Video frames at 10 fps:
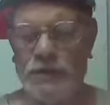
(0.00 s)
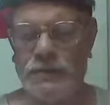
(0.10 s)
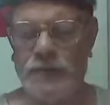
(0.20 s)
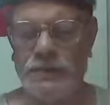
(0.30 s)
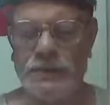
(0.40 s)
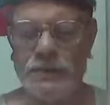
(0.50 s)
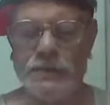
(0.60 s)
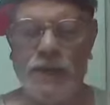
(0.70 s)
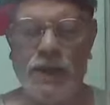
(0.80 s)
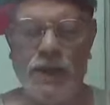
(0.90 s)
থাকতে
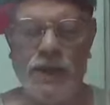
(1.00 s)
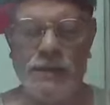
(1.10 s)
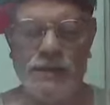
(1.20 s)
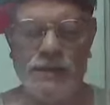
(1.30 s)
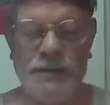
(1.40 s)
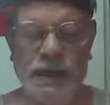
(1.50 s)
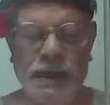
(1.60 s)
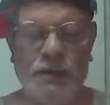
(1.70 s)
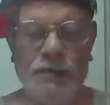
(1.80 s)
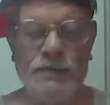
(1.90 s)
দেওয়া হয়নি
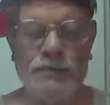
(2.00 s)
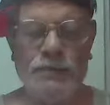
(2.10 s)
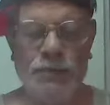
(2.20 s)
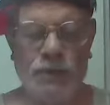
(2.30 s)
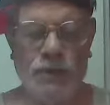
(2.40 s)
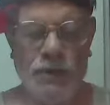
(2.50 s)
আওয়াজগুলো